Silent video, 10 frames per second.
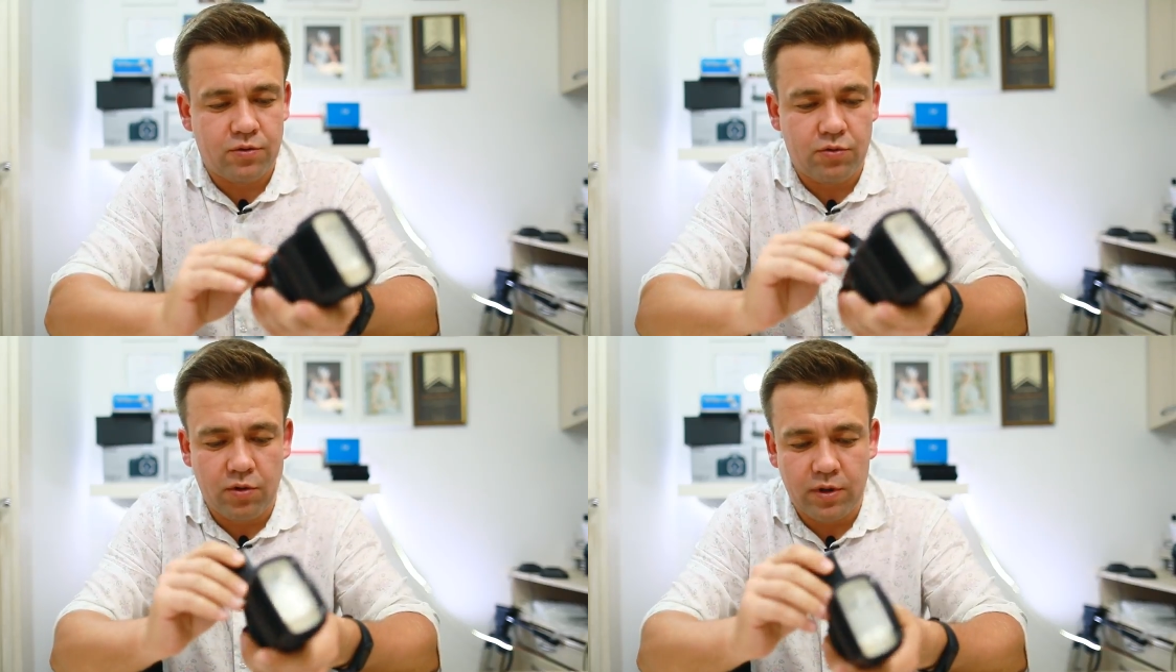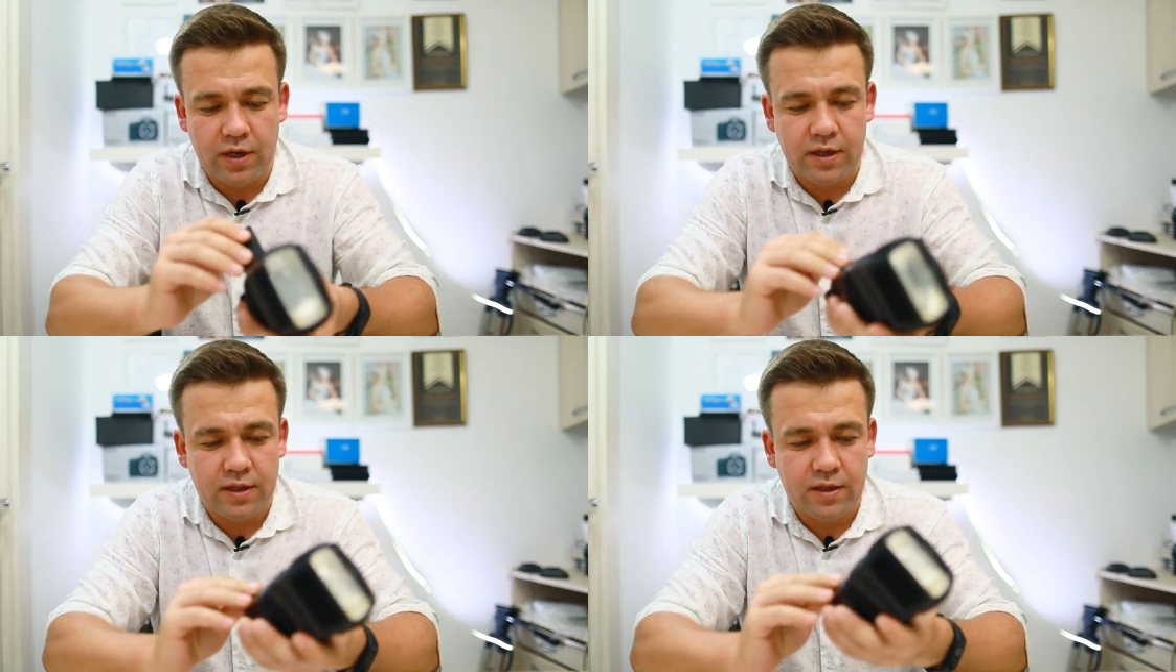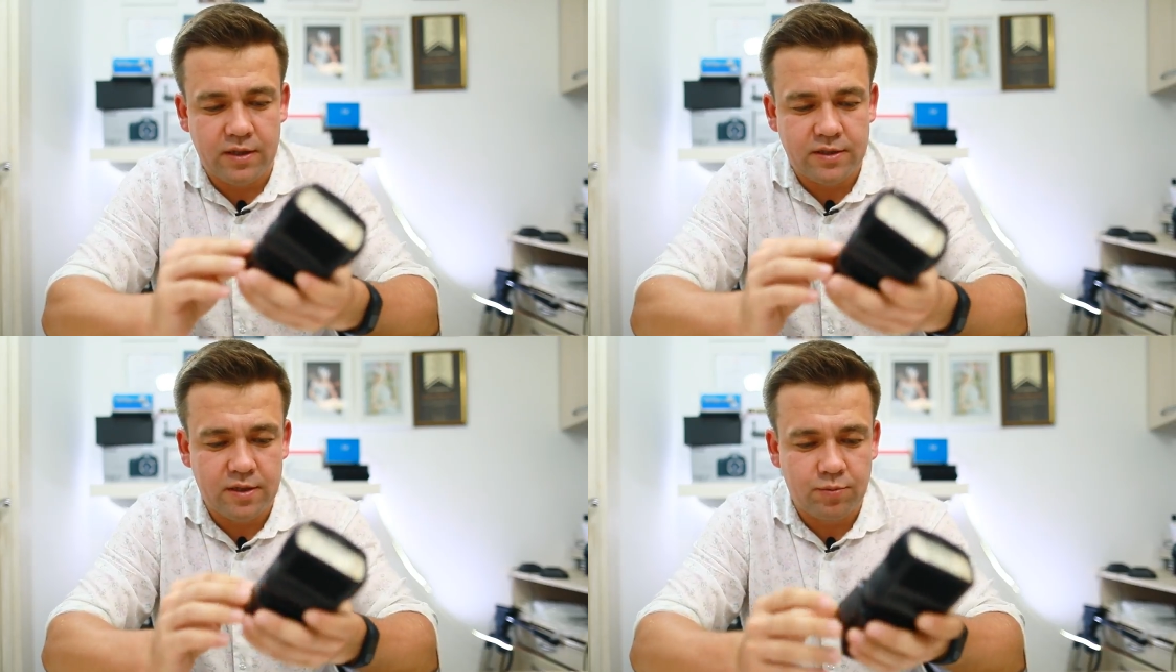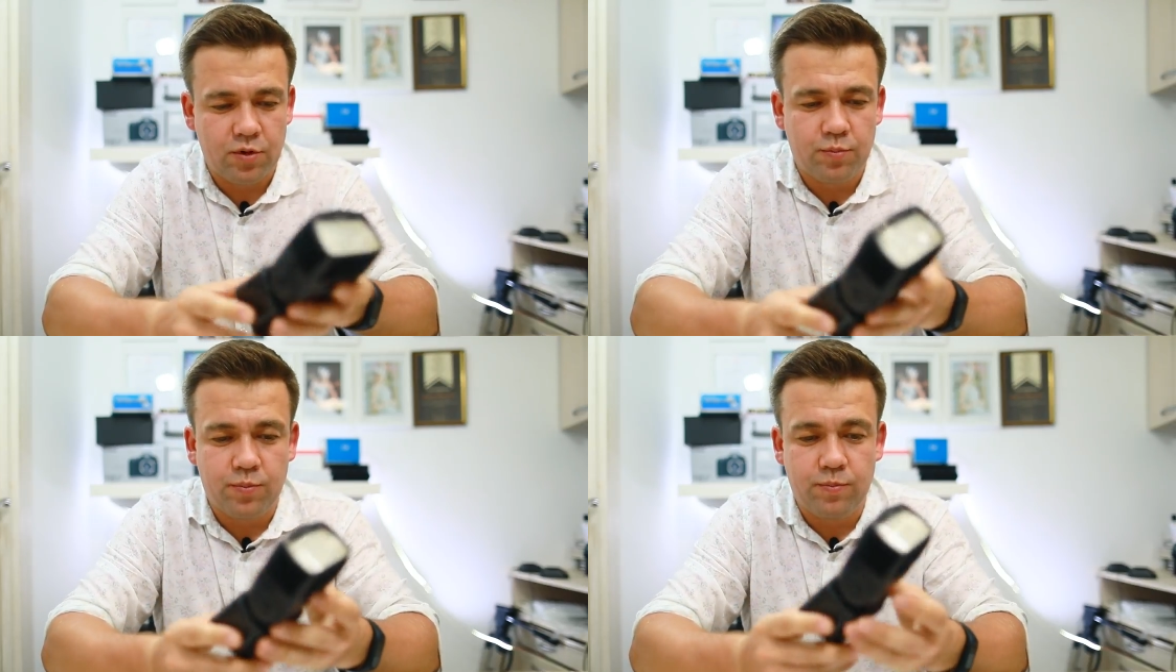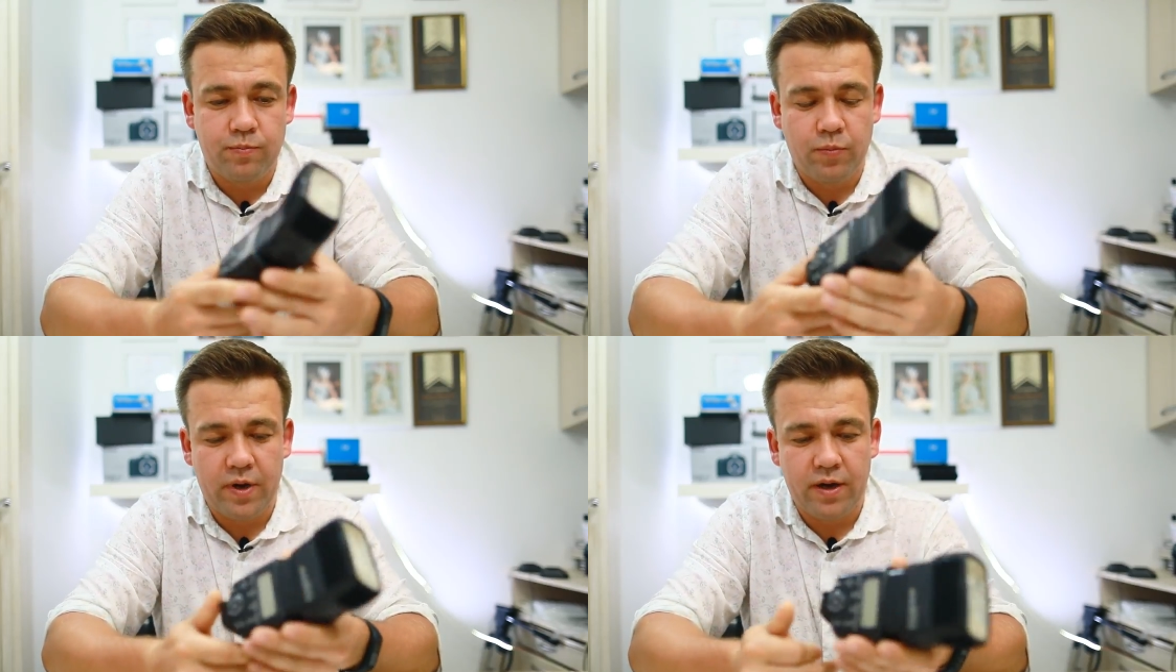долго каталась со мной
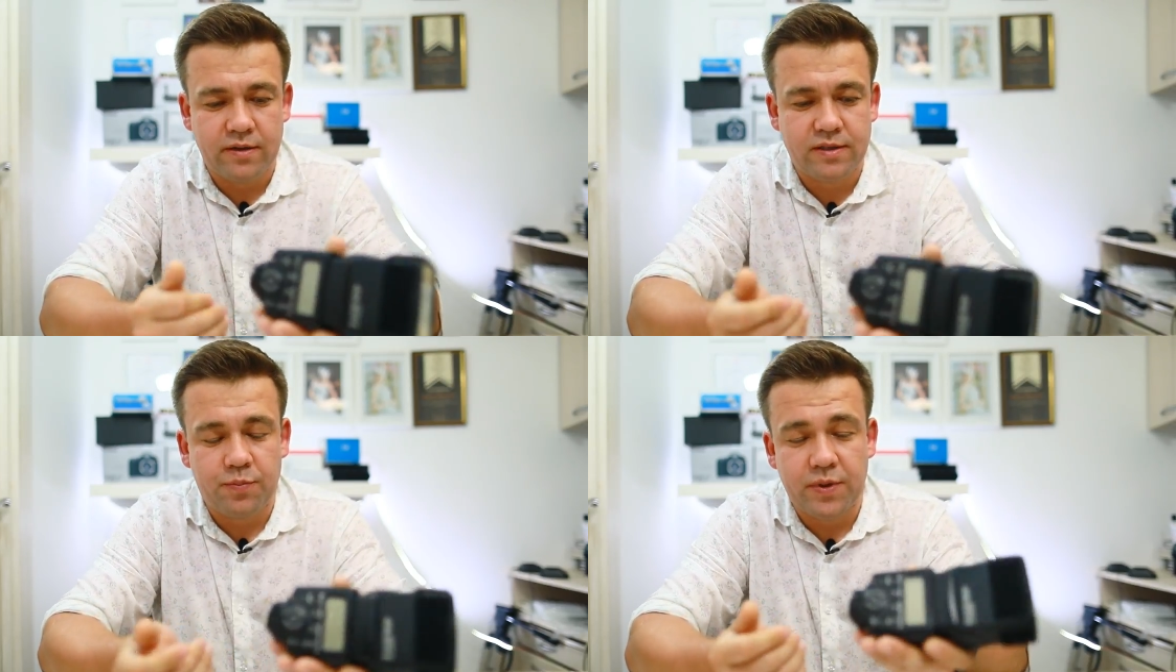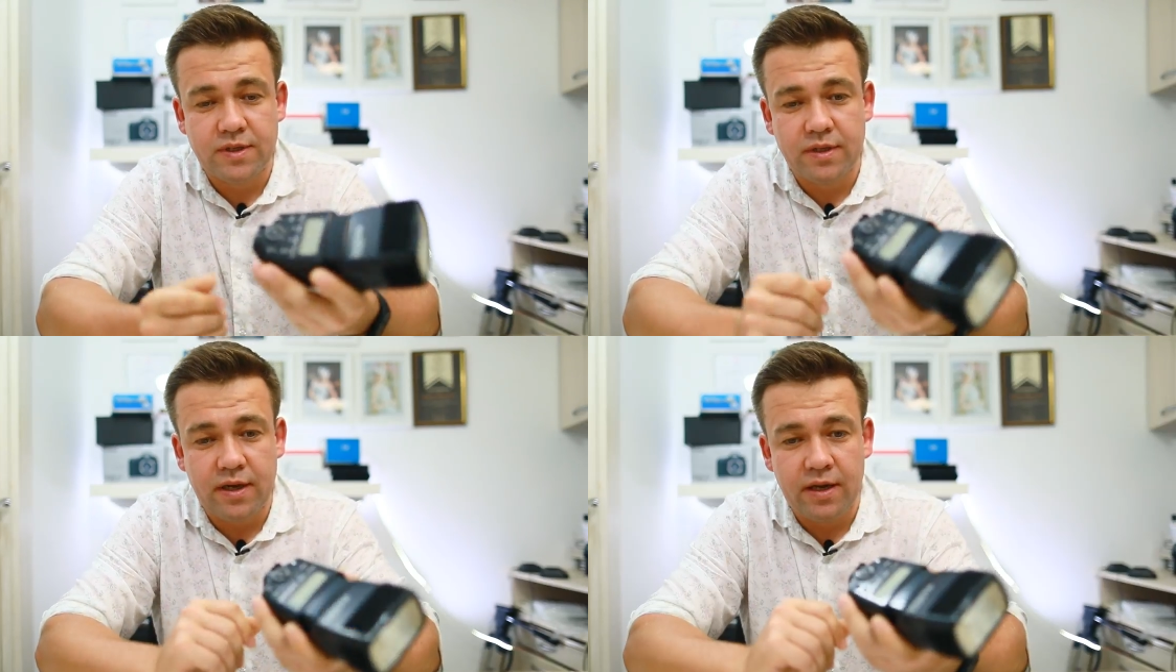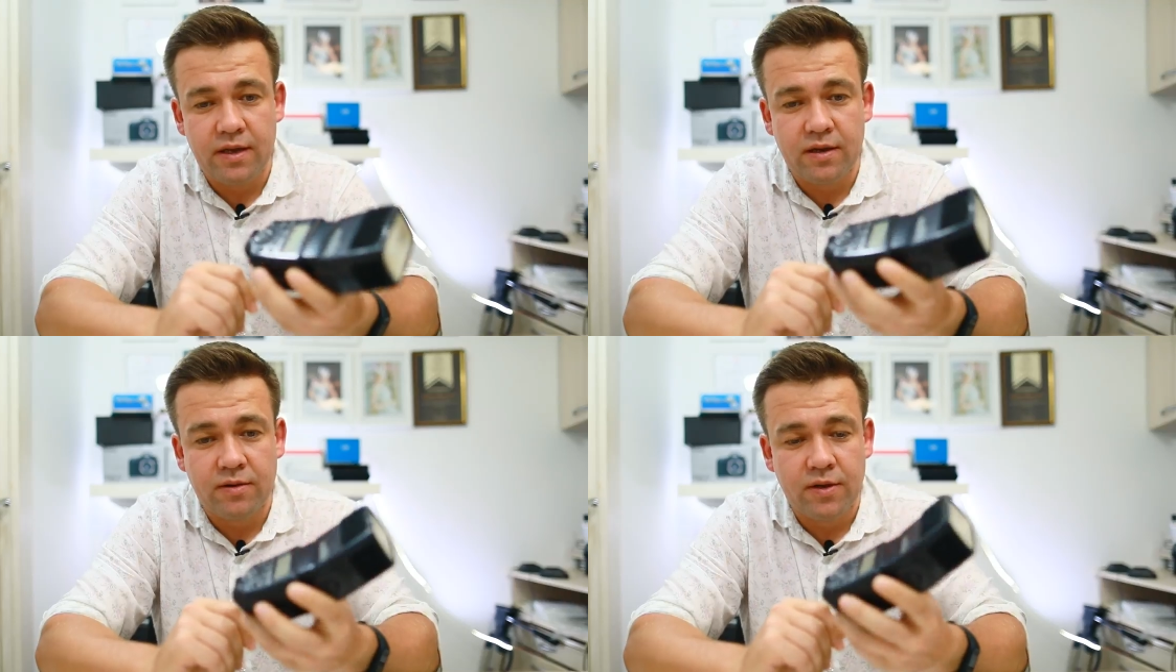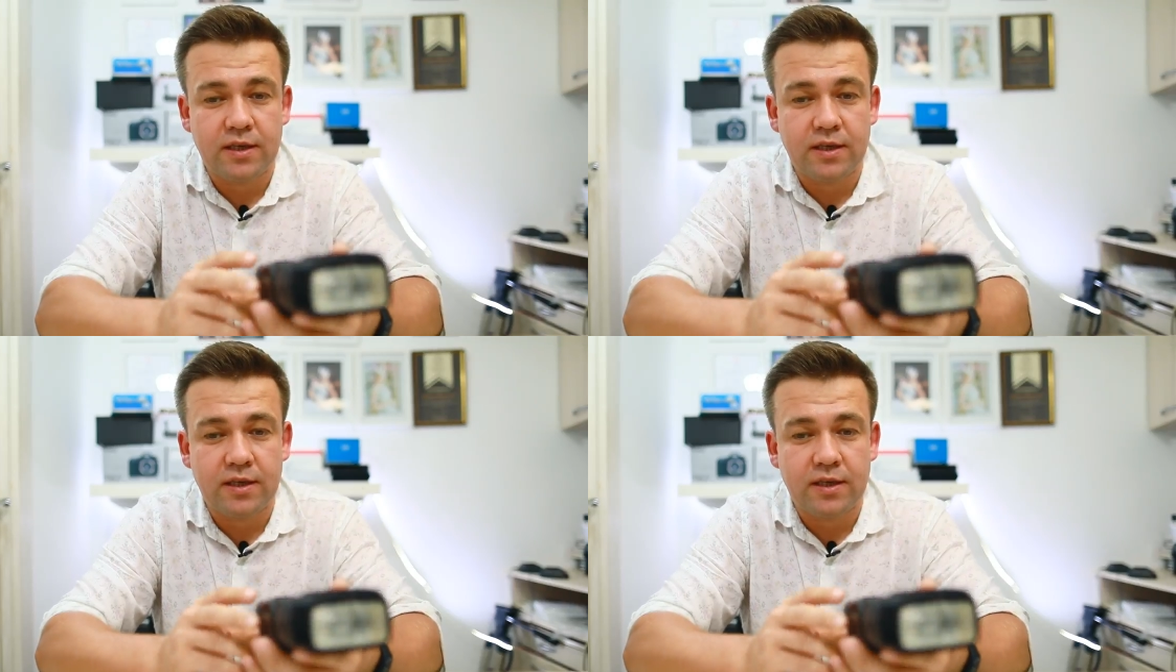как запасная.